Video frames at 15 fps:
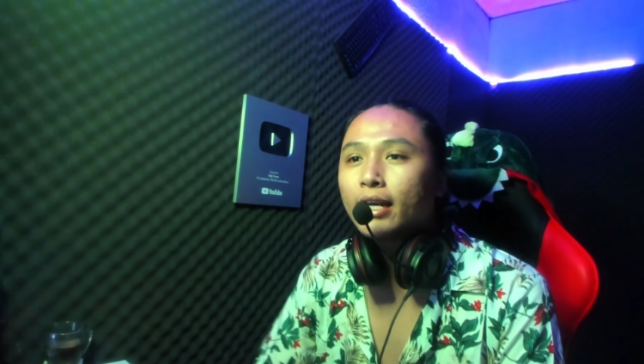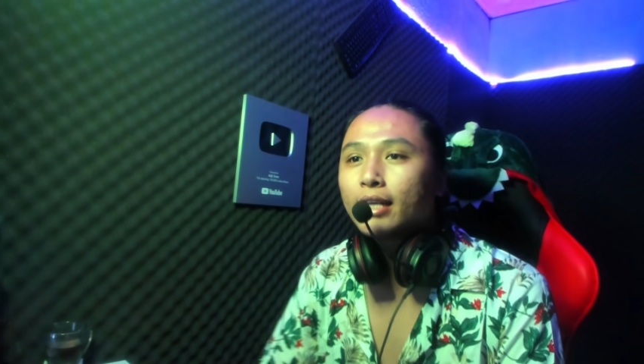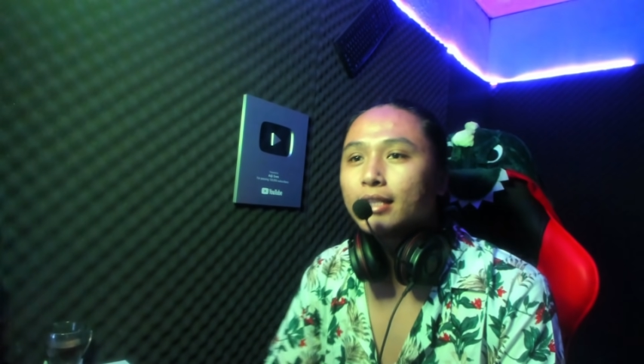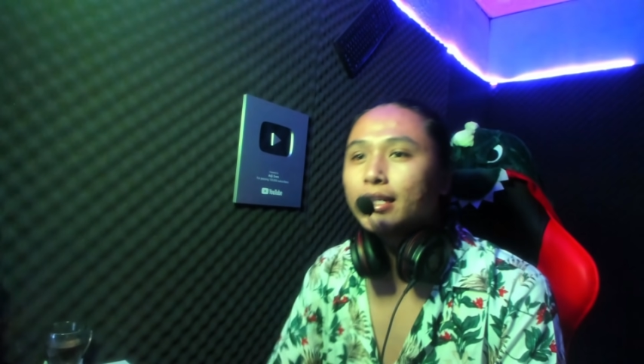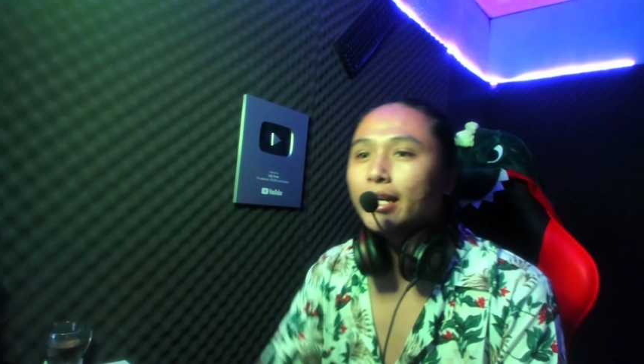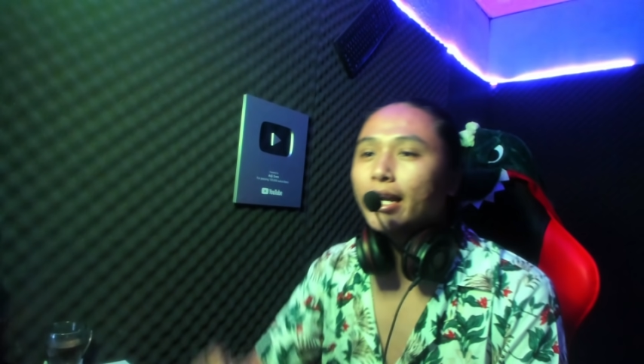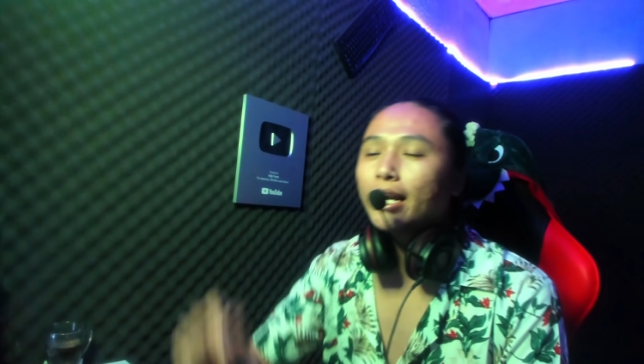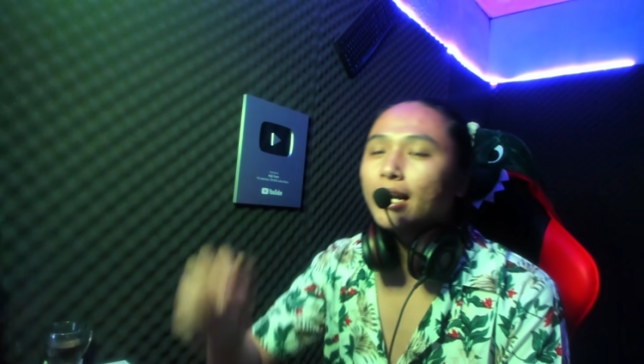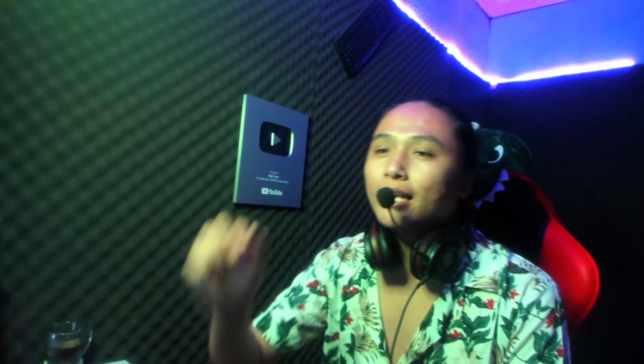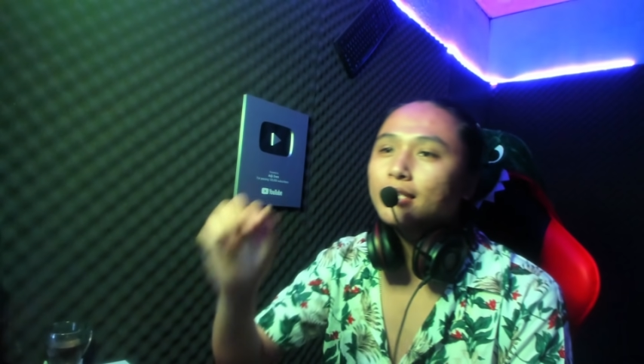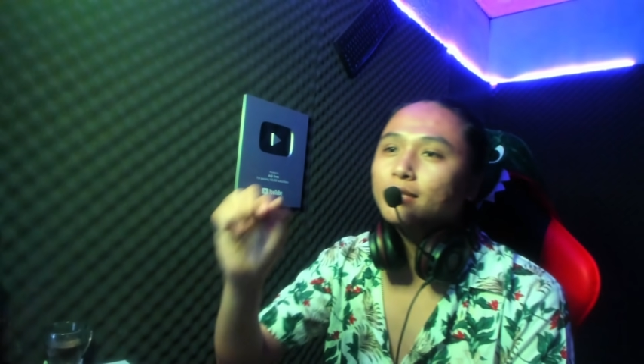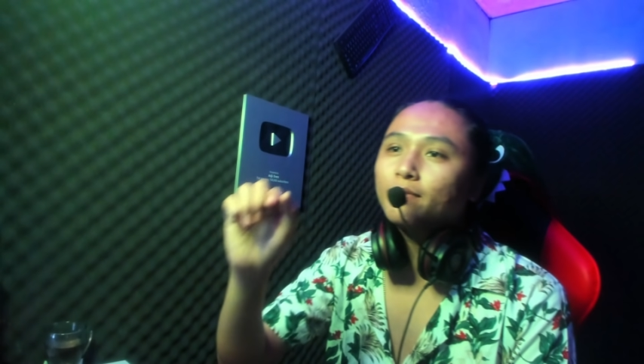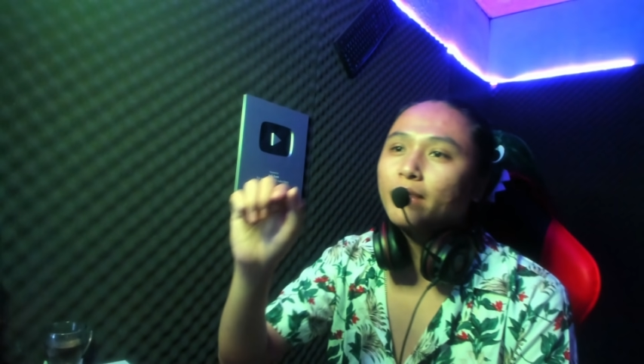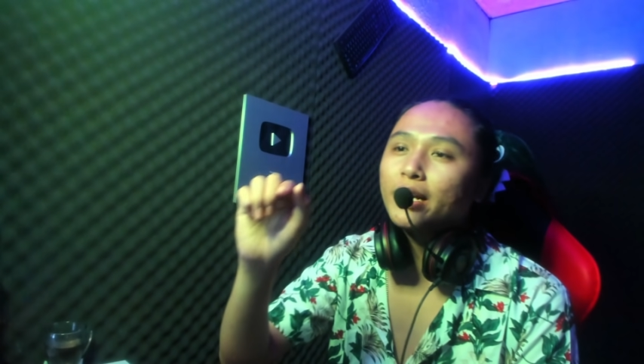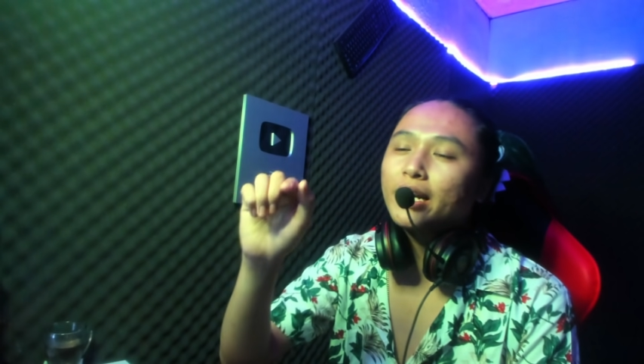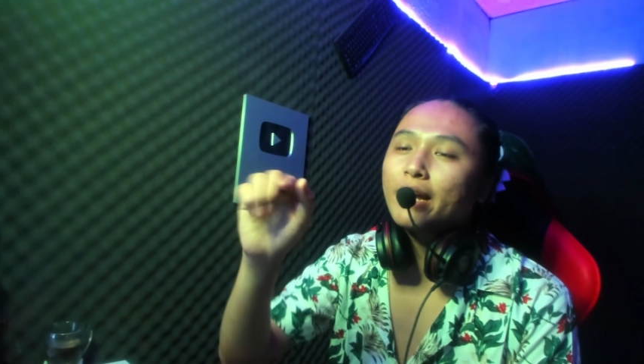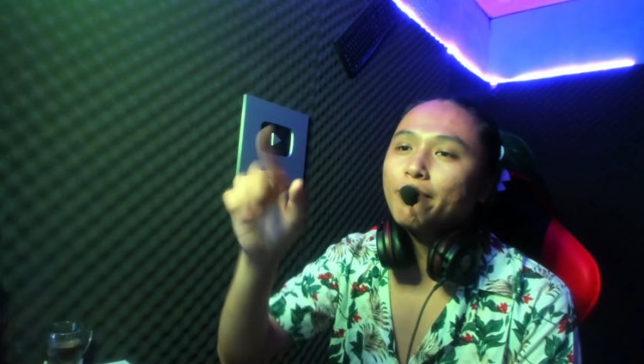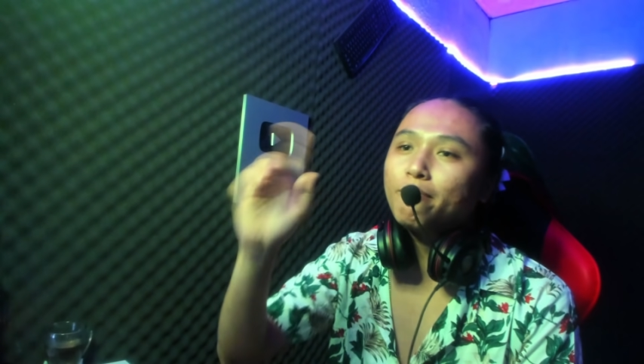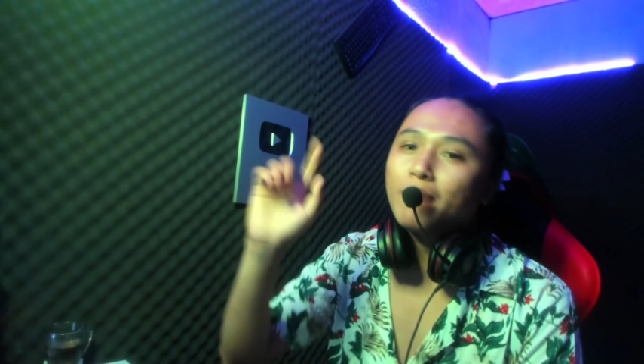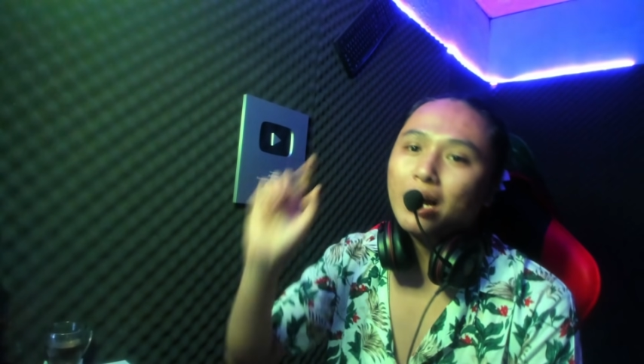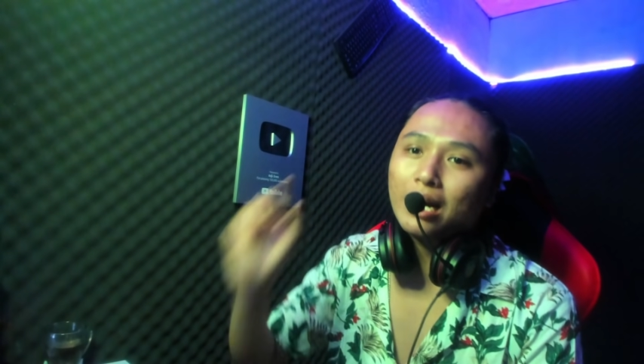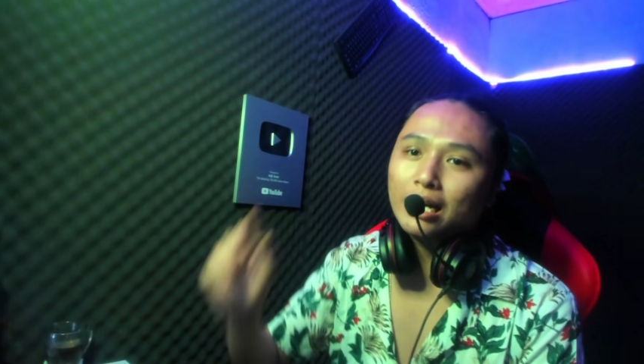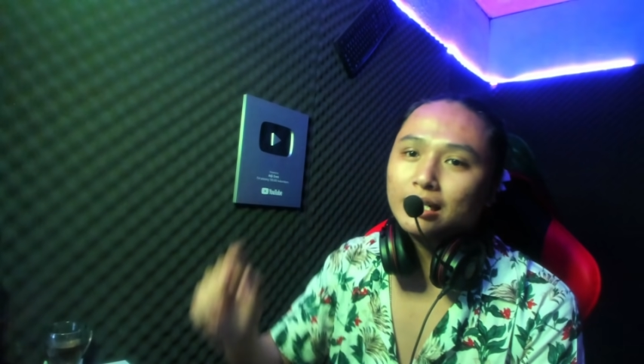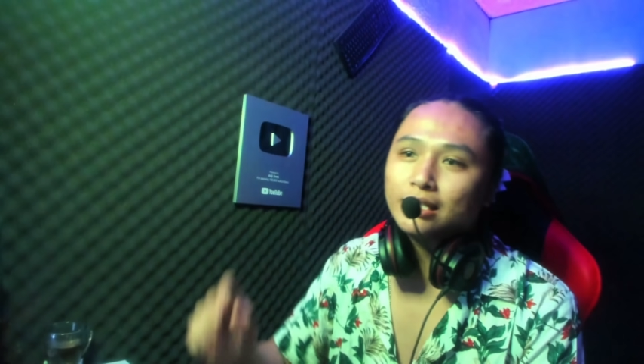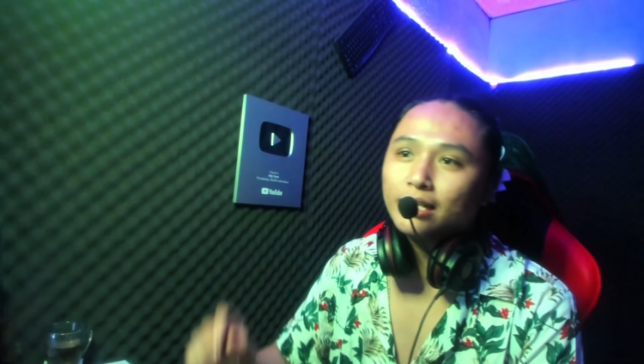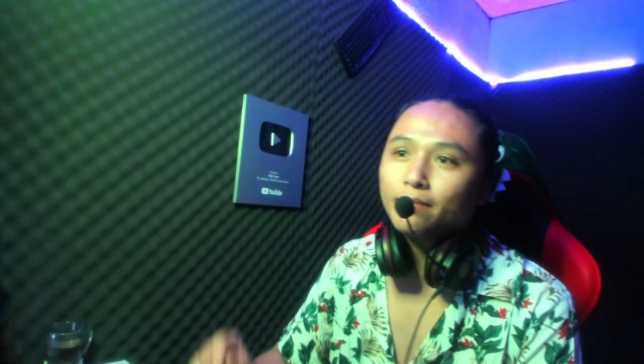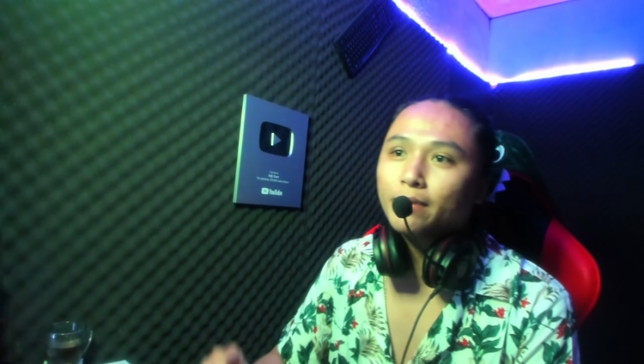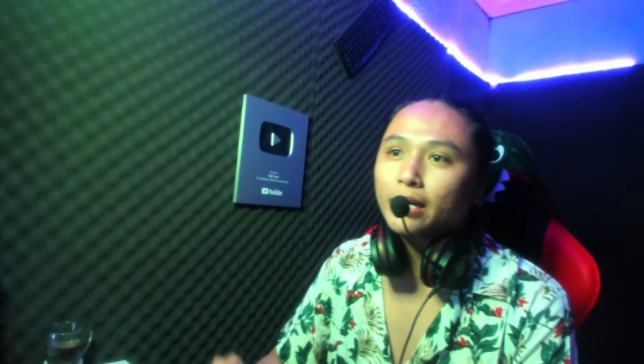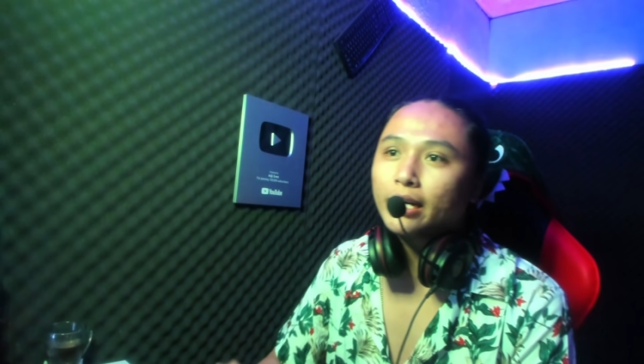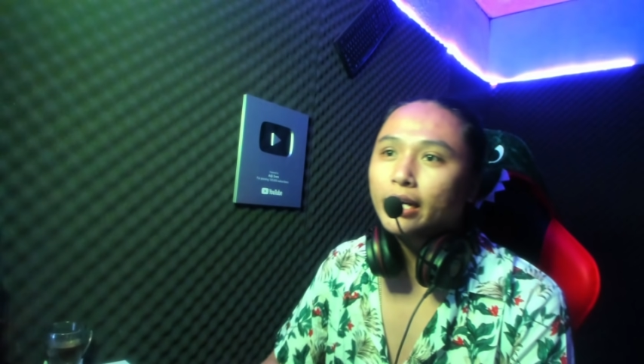jadi kayak langsung main nembak aja
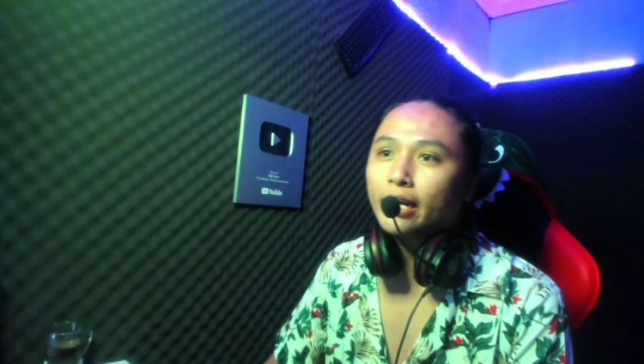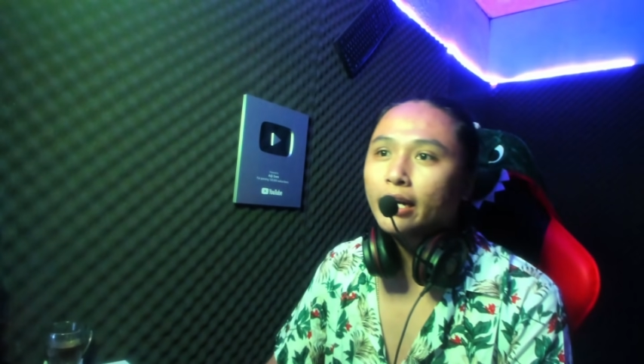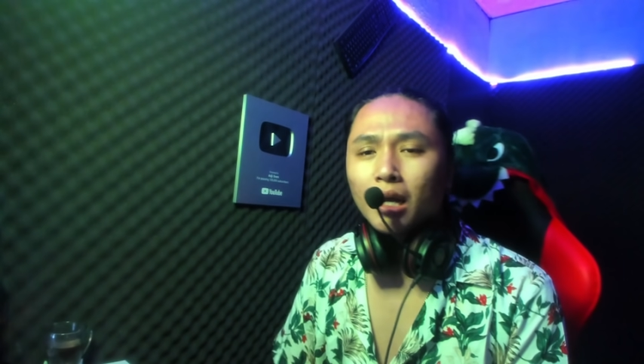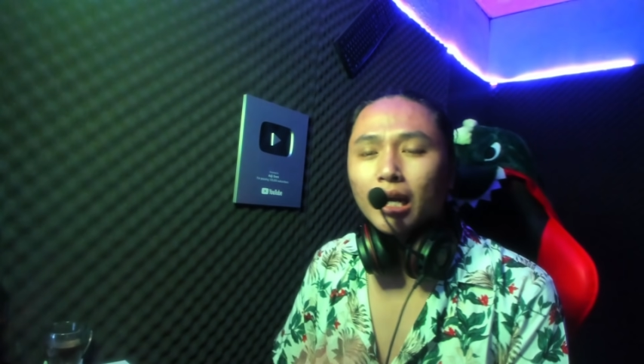pakai